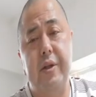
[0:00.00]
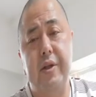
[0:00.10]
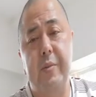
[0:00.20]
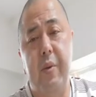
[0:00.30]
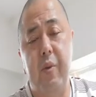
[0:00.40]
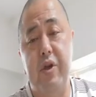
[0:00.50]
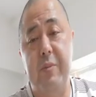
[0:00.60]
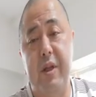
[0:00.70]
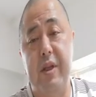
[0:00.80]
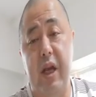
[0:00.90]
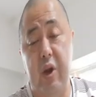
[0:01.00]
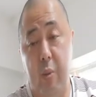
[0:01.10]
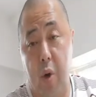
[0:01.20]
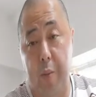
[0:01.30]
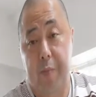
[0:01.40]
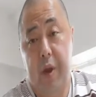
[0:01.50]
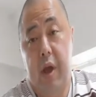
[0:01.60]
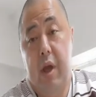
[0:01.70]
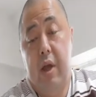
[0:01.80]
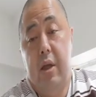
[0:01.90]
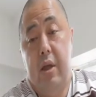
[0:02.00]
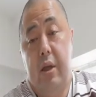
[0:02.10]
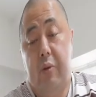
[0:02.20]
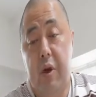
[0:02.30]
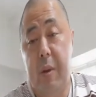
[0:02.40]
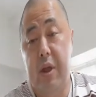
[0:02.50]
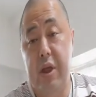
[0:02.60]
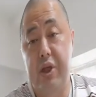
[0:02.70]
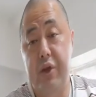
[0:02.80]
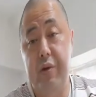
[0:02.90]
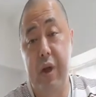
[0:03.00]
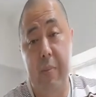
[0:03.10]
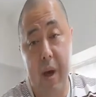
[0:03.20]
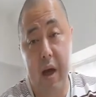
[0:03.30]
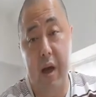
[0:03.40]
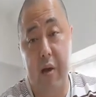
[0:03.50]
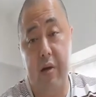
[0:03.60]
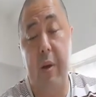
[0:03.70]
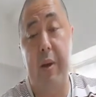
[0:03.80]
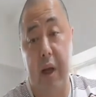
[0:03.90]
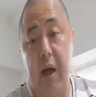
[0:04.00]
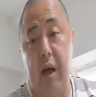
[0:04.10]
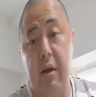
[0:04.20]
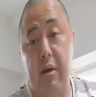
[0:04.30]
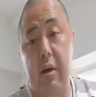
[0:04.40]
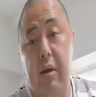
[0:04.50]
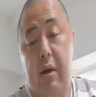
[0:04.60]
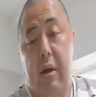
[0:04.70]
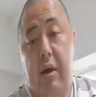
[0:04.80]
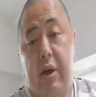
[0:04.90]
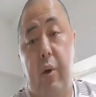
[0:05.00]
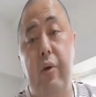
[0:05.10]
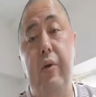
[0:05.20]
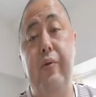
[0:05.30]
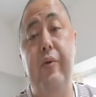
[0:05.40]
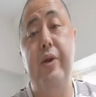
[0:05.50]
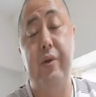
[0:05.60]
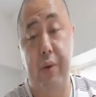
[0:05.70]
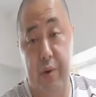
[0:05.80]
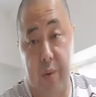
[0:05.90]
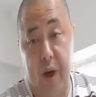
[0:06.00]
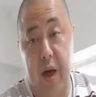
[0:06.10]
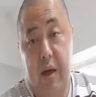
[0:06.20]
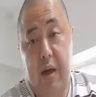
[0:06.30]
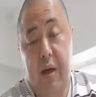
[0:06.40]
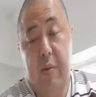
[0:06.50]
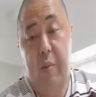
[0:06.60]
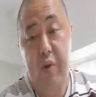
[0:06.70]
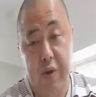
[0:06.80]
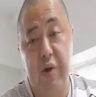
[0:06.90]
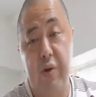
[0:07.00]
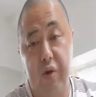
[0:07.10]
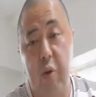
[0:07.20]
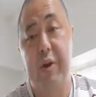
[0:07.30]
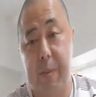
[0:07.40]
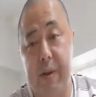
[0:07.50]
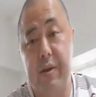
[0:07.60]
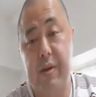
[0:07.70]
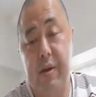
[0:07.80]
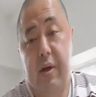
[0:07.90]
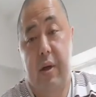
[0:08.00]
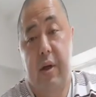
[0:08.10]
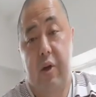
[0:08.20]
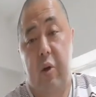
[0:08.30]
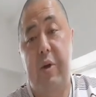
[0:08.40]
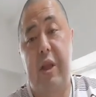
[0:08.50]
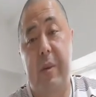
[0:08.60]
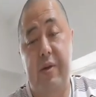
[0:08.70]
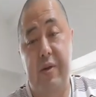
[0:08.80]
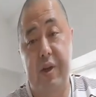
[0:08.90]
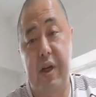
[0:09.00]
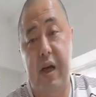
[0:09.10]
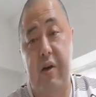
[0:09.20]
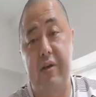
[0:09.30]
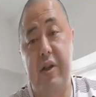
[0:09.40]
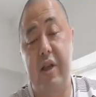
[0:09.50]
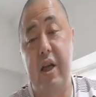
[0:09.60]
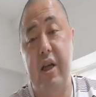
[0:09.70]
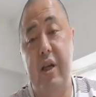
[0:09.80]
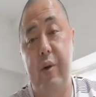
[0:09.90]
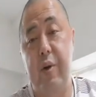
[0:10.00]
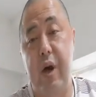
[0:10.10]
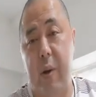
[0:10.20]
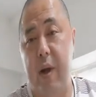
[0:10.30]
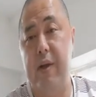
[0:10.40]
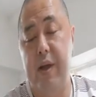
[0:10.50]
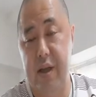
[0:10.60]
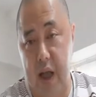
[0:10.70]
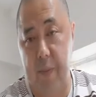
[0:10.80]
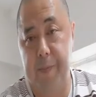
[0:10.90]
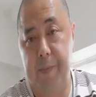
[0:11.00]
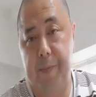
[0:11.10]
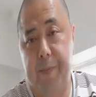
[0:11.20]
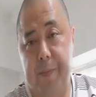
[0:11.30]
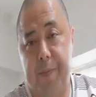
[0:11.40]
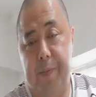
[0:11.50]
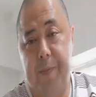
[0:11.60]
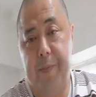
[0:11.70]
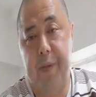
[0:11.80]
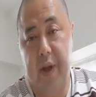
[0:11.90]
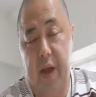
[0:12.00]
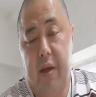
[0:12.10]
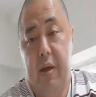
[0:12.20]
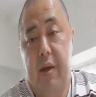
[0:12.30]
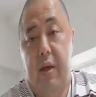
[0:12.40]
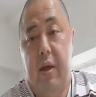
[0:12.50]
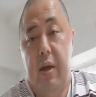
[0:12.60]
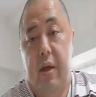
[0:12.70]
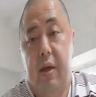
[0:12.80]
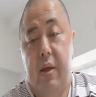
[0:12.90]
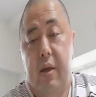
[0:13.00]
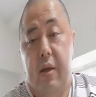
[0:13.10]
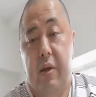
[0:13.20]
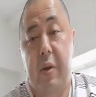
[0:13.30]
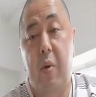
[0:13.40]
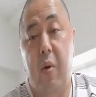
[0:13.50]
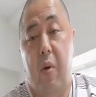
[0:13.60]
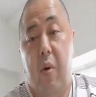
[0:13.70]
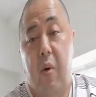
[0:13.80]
日も申しましたけども、例えば20年前から比べたら、日本の福祉というのは、ものすごく伸びてます。伸びてますし、革新的にいろいろ変わってきた。ね。でも、